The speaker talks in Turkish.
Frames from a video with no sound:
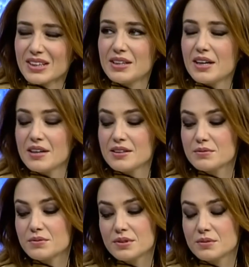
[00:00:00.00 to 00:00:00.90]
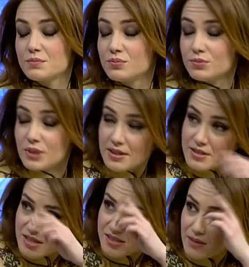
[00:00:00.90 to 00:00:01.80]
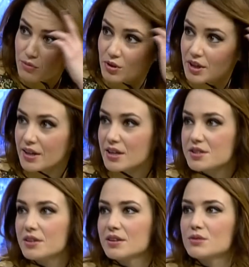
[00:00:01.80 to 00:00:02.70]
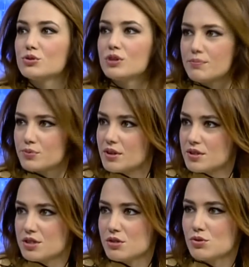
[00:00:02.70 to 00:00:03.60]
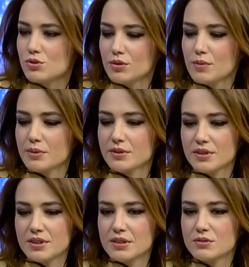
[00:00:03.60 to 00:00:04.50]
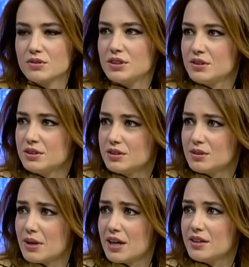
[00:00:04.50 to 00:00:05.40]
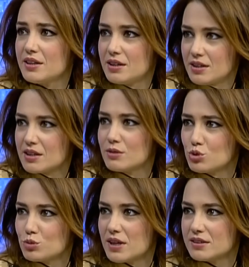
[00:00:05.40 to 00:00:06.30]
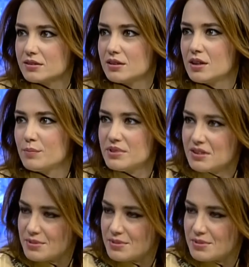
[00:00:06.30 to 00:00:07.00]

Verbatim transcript: Yani e, bu enteresan bir olay gerçekten çünkü hep aynı şeyi söylüyorum ama yani Yıldırım aynı yere iki kere düşmez. Evet. Bizim